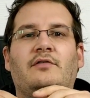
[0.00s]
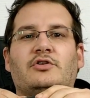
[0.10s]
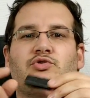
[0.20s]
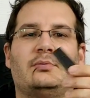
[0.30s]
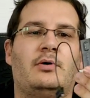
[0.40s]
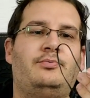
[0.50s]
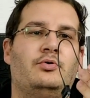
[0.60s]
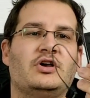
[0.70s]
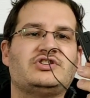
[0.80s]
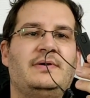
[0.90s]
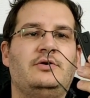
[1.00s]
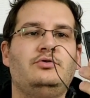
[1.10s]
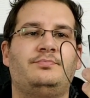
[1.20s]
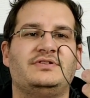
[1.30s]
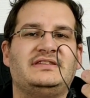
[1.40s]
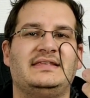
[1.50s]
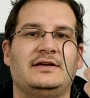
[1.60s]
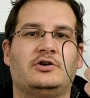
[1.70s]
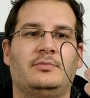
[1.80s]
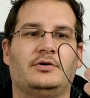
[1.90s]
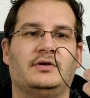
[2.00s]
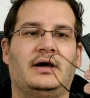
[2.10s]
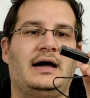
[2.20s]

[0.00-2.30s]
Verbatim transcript: éventuellement pour le RGB une petite télécommande